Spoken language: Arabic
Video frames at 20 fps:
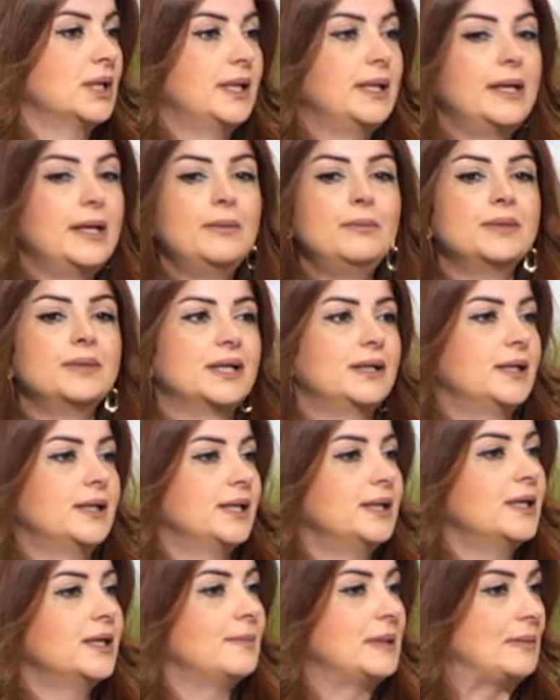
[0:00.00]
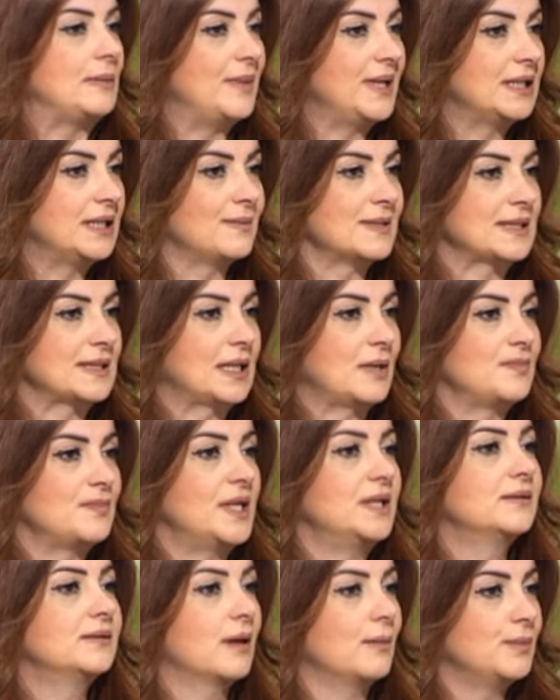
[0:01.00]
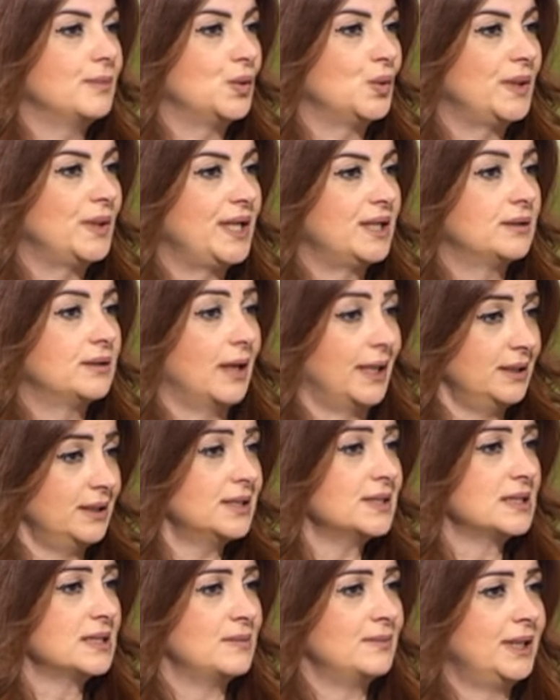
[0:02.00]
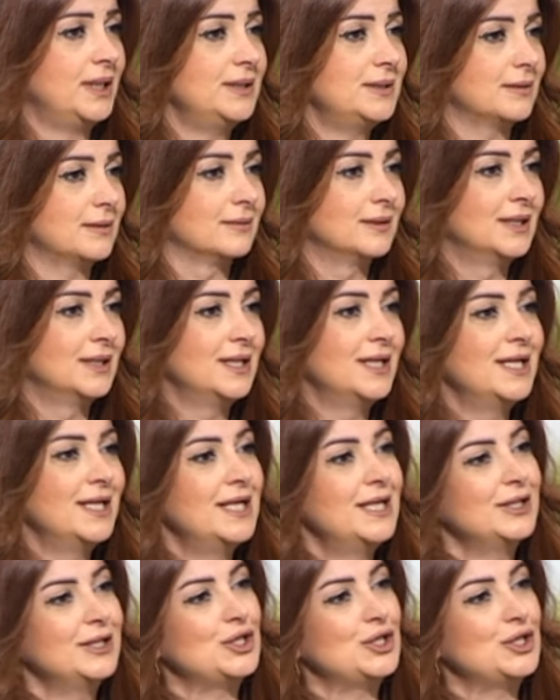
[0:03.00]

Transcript: الام يلي هي بالبيت مثلا بتهتم باولادها عندها سمعتها أكيد.